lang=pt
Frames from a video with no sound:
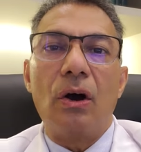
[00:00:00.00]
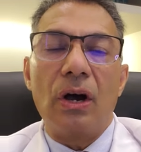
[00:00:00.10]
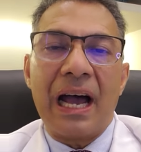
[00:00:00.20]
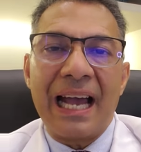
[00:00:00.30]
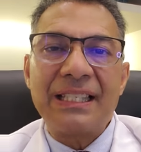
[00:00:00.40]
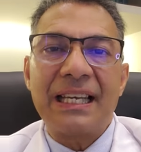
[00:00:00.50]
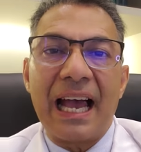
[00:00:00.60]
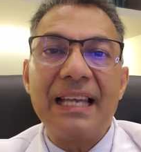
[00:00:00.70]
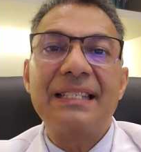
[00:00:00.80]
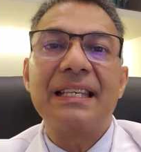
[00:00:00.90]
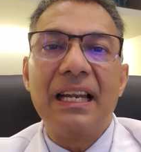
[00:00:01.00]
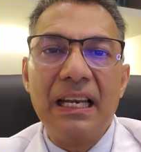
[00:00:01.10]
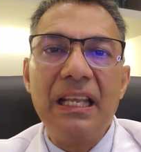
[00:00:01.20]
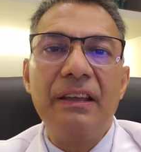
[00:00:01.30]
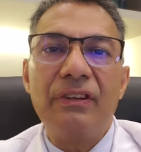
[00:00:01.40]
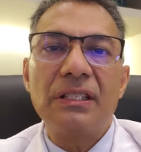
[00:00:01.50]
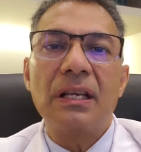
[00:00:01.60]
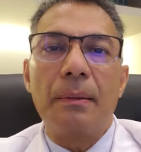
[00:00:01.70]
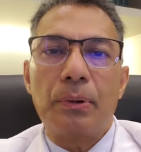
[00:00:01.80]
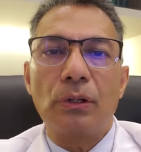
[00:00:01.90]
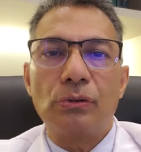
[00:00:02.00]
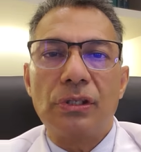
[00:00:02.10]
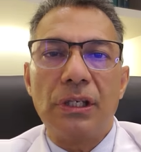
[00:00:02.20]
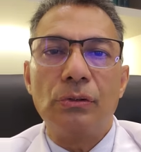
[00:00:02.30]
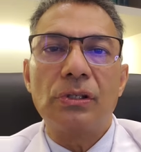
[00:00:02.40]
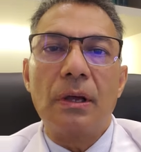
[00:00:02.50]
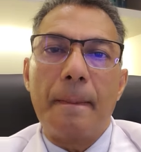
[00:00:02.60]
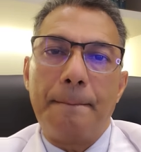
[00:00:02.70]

radicais livres produzidos